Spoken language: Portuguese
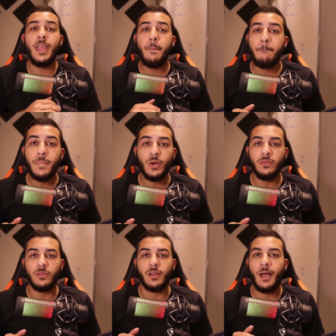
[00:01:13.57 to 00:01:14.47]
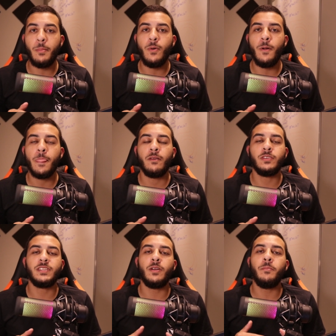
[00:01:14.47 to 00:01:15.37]
e pronto, acabou.
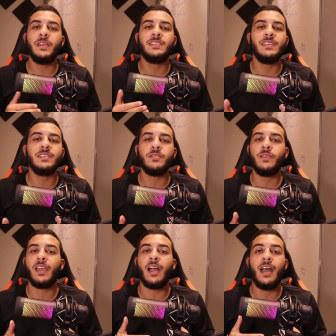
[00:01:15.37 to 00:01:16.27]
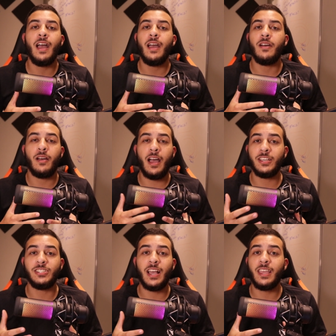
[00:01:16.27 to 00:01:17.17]
Você não precisa ficar eh,
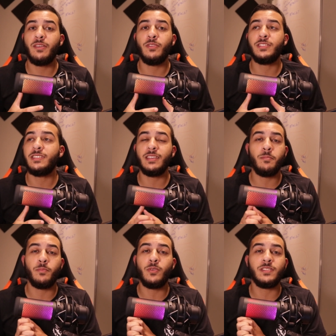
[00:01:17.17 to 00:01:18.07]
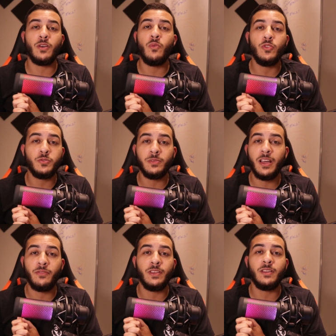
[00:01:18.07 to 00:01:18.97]
achar que você, por ser o último
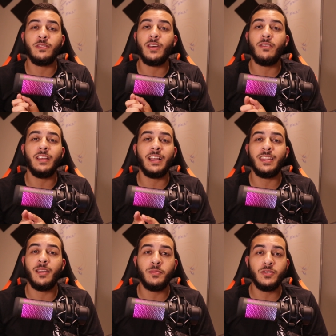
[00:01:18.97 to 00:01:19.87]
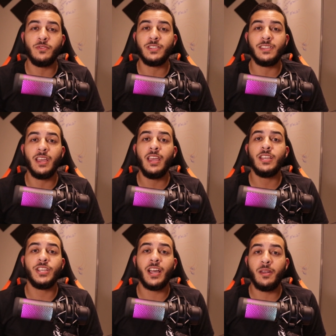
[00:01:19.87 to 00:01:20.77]
da fila, não vai dar tempo de você
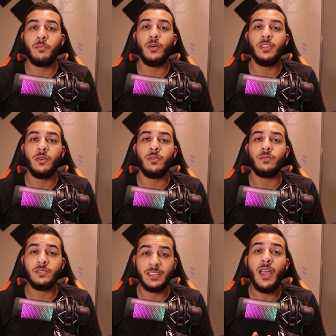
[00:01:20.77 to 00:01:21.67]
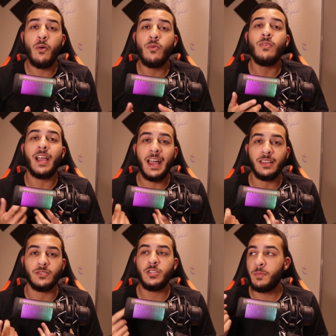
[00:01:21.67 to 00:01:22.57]
chegar no portão. Tem algum
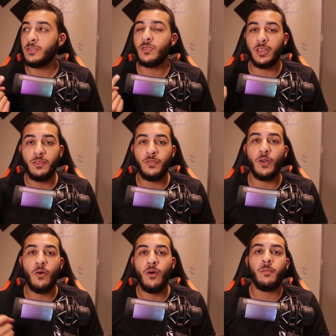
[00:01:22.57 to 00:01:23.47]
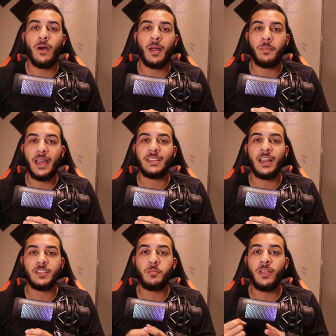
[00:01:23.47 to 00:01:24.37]
caso de pessoa que ficou para
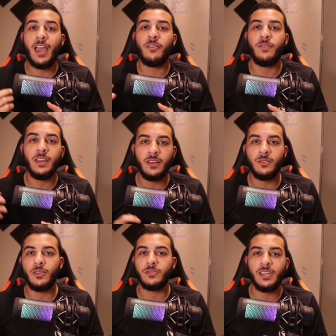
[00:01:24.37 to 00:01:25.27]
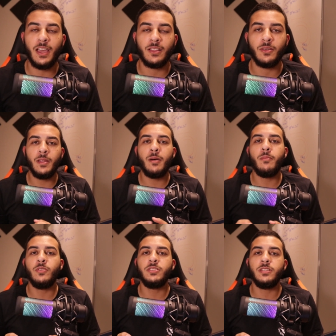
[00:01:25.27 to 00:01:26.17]
trás porque a fila não deu certo? Pelo
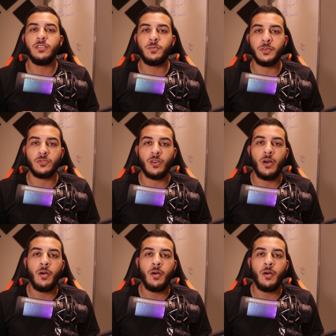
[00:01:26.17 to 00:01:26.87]
amor de Deus, pessoal.